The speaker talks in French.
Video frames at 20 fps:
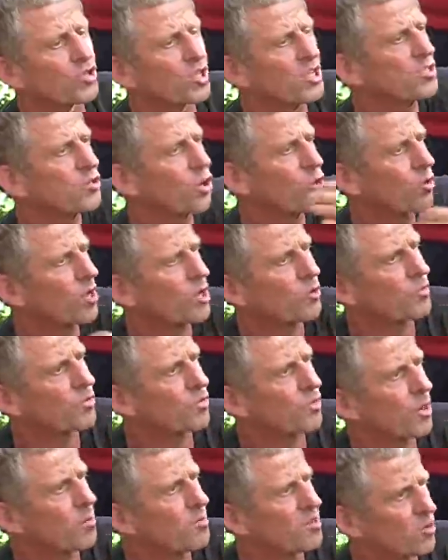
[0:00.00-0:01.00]
ce qui sort de la
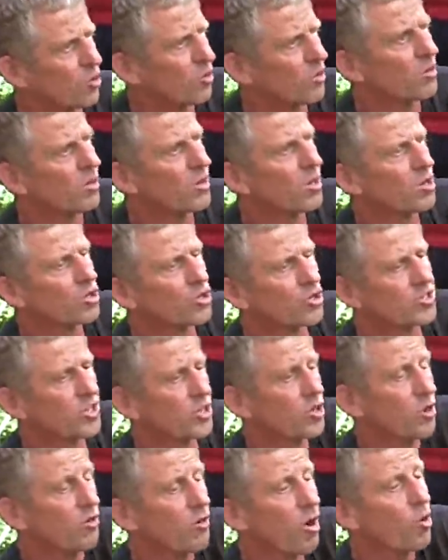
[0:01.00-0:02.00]
cuisse de la maison.
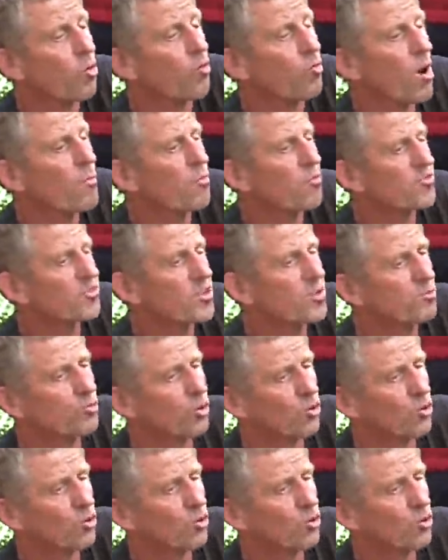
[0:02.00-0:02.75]
J'essaie d'en avoir le moins possible,